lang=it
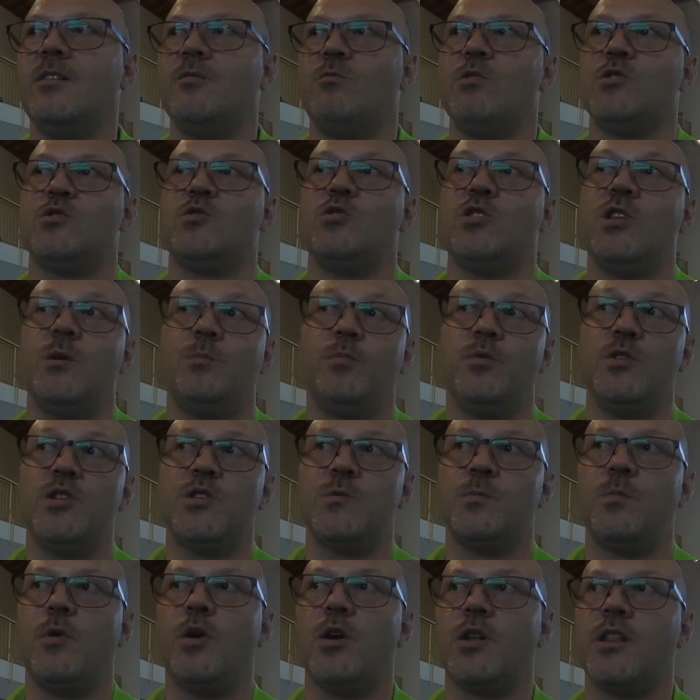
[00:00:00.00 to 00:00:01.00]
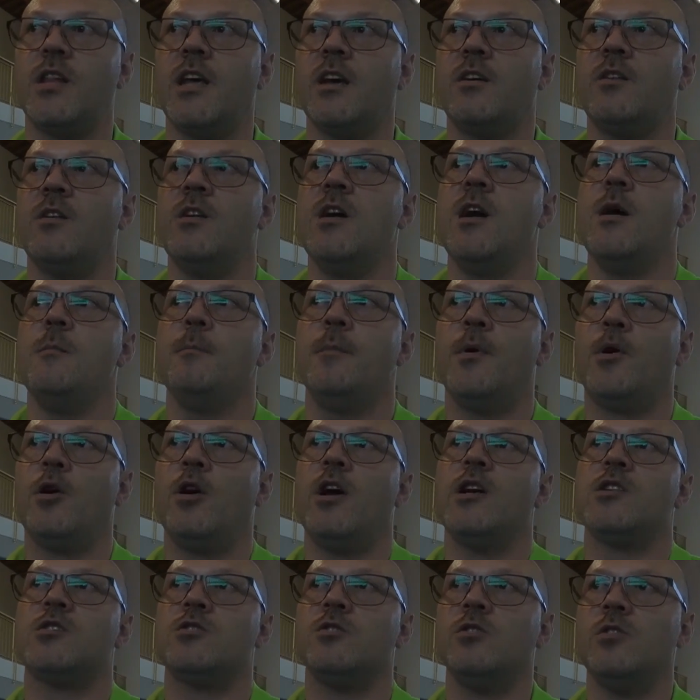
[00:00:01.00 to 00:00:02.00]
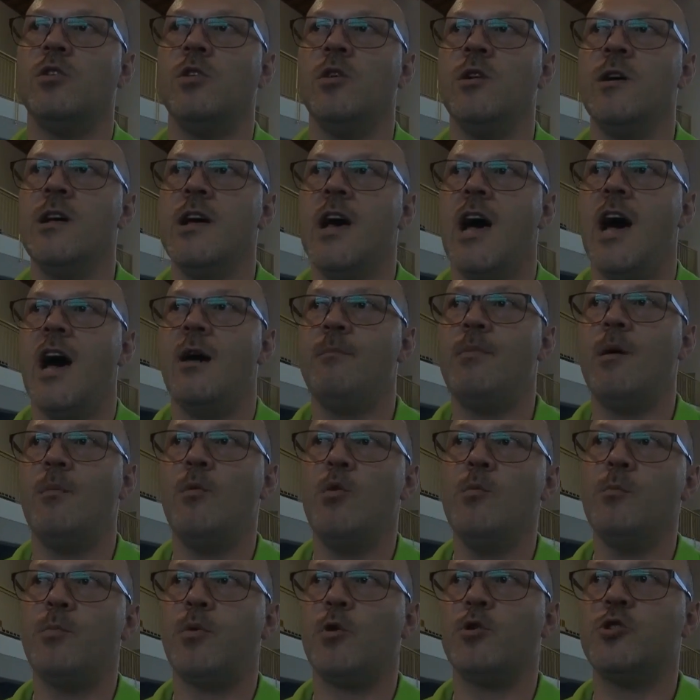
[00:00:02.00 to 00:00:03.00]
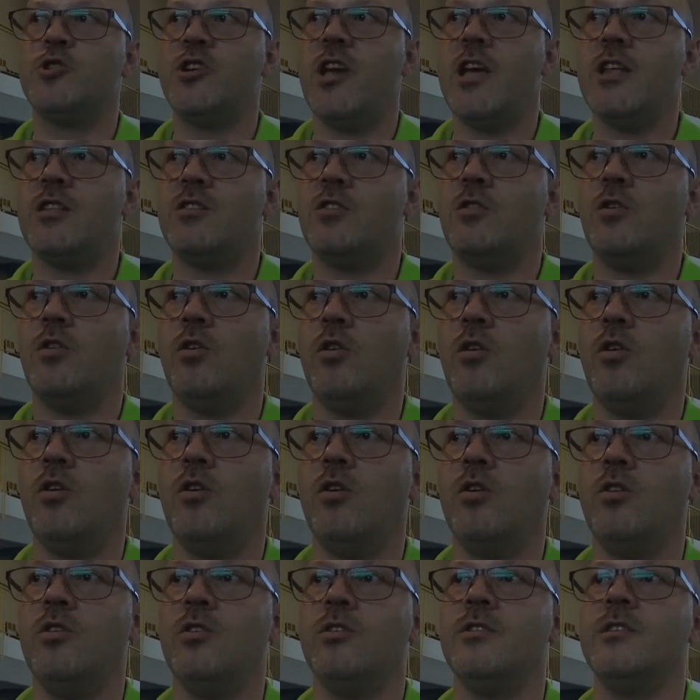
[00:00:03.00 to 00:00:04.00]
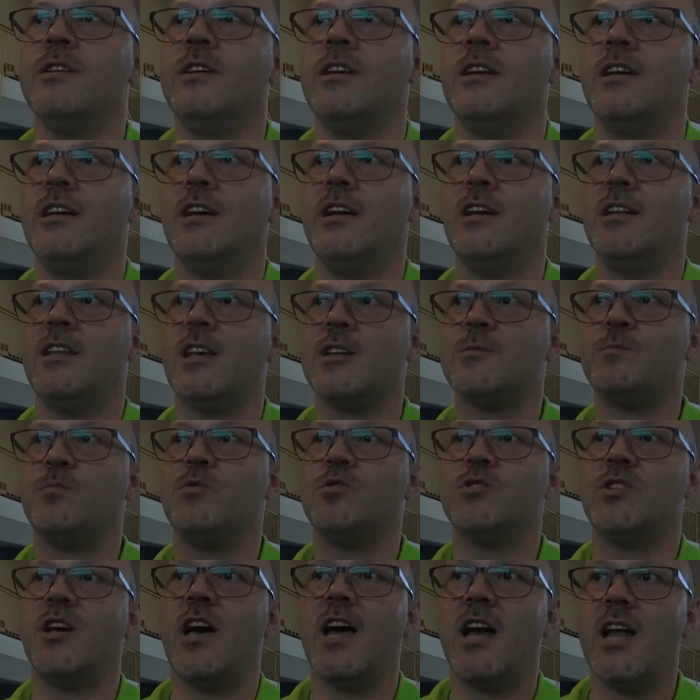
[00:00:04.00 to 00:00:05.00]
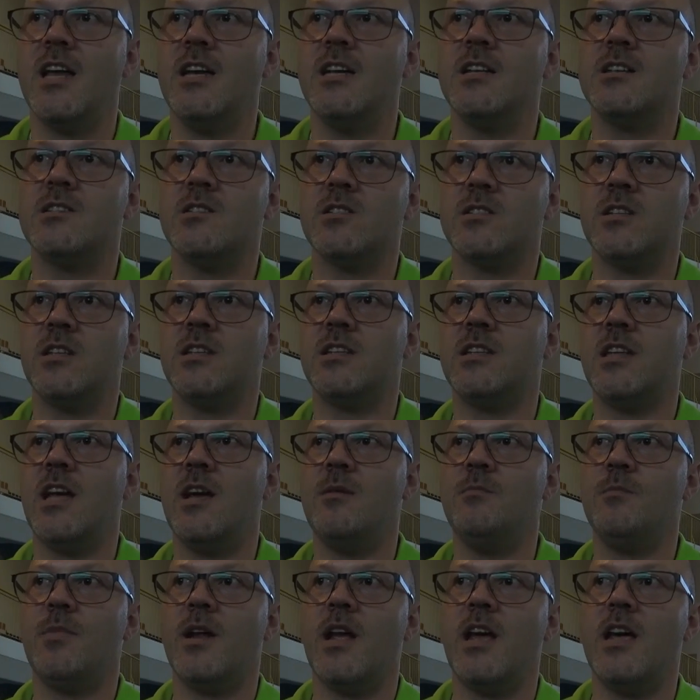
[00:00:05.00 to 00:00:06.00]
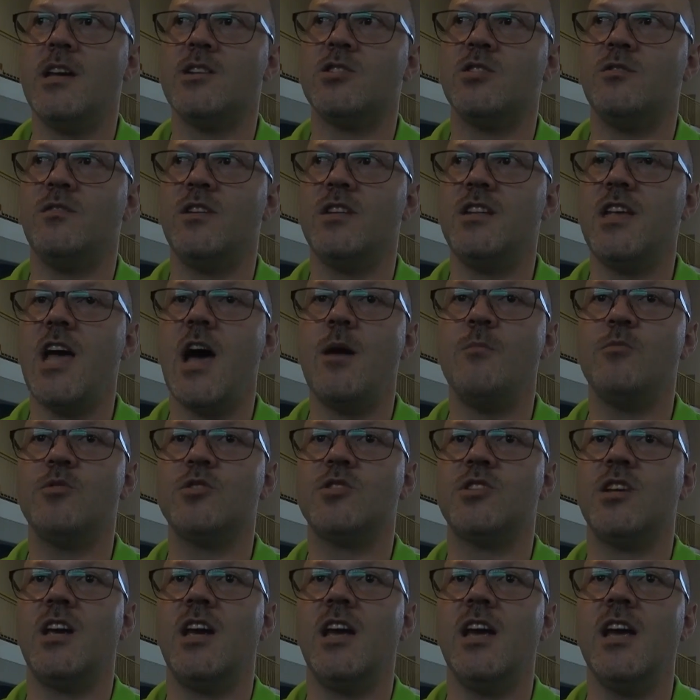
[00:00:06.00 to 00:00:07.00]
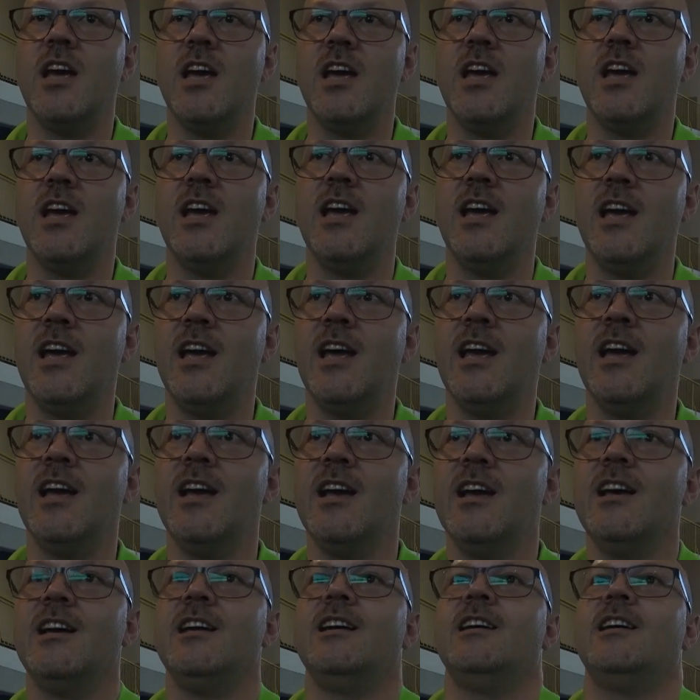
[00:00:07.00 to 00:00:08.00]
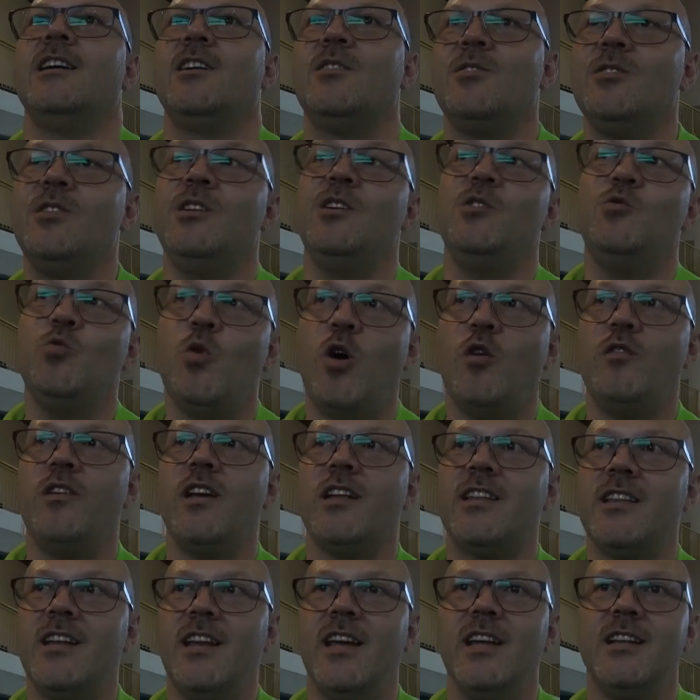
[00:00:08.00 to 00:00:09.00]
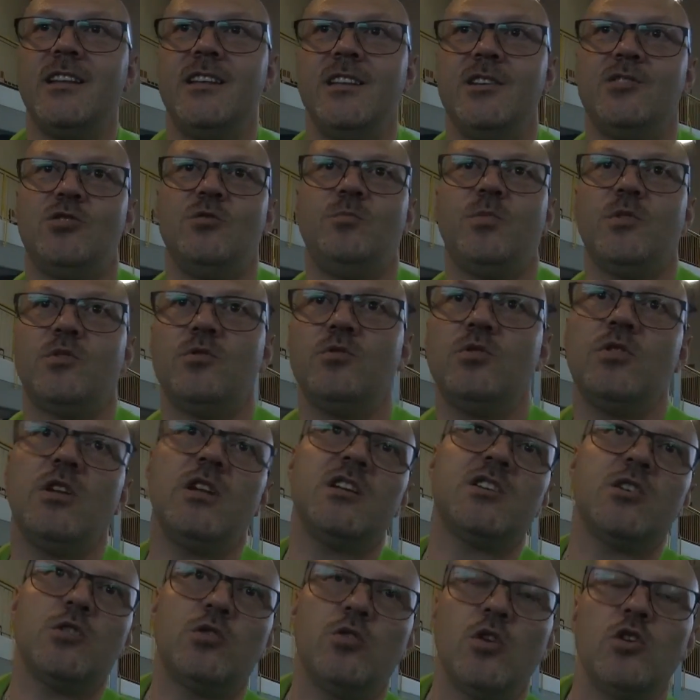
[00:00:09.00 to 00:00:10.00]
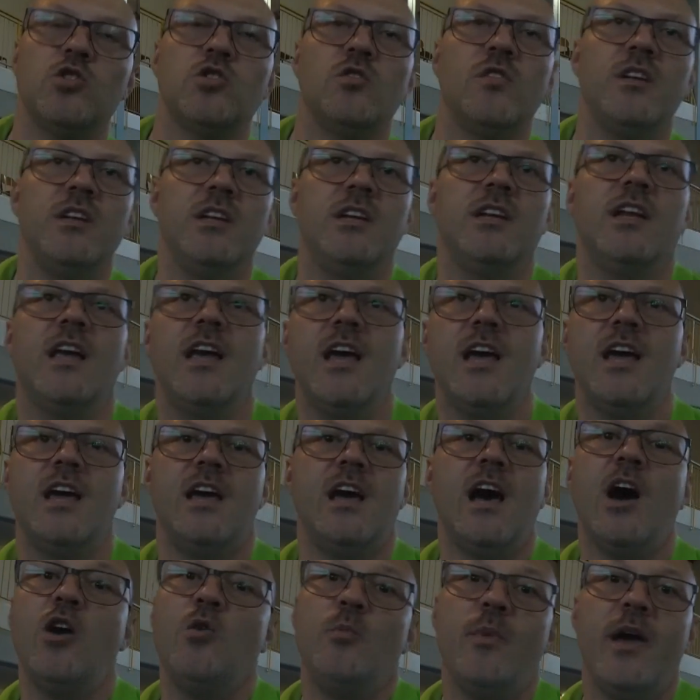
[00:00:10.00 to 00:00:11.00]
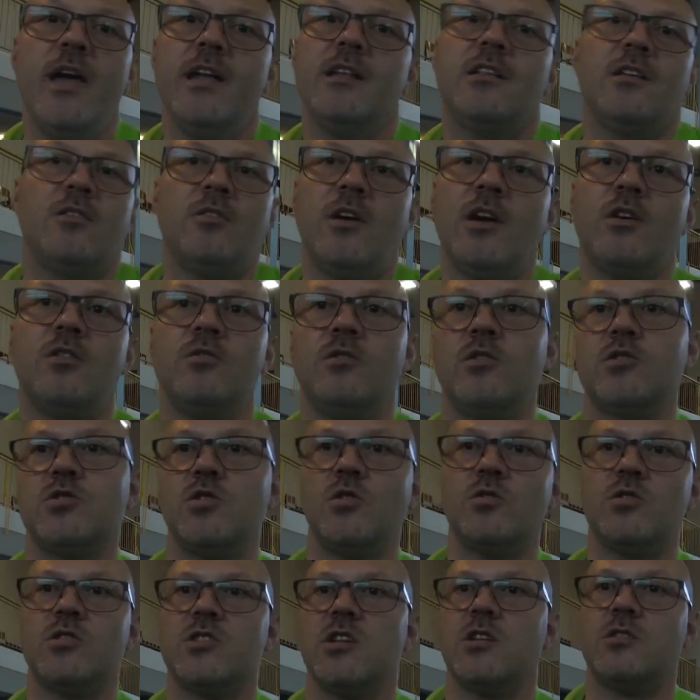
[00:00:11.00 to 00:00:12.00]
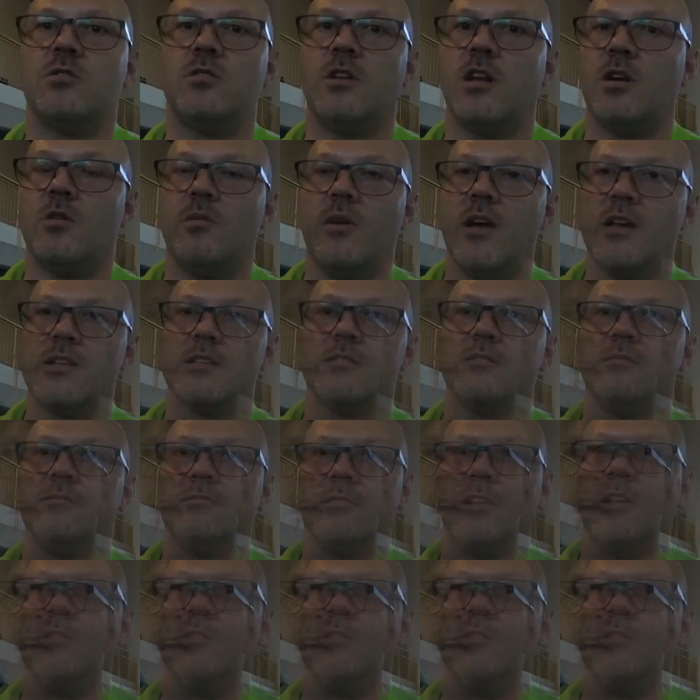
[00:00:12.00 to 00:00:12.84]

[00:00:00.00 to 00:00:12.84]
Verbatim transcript: questo tipo di sport. Ecco. Però adesso abbiamo un progetto eh, da sposare a inizio settembre, adesso vediamo se i nuovi atleti, soprattutto nel settore giovanile, aumentano, ecco, il nostro settore è questo.